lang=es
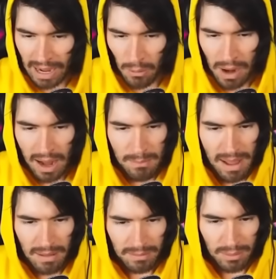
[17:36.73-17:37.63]
agarrar un
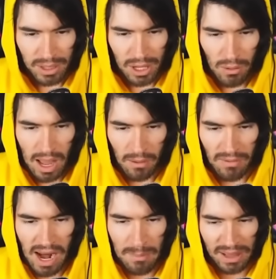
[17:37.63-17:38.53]
arma, porque no voy a
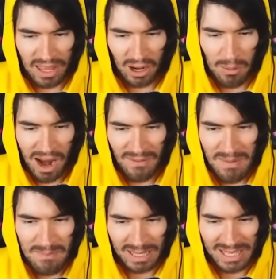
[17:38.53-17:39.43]
volver a perder como la
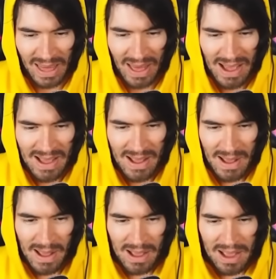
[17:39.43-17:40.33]
vez pasada.
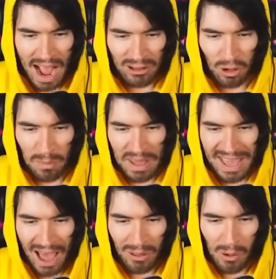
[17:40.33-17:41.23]

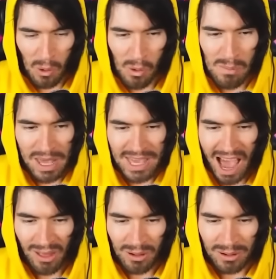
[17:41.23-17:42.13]
Atropellado,
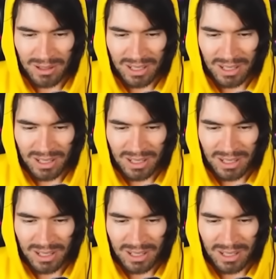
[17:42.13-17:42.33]
humillado.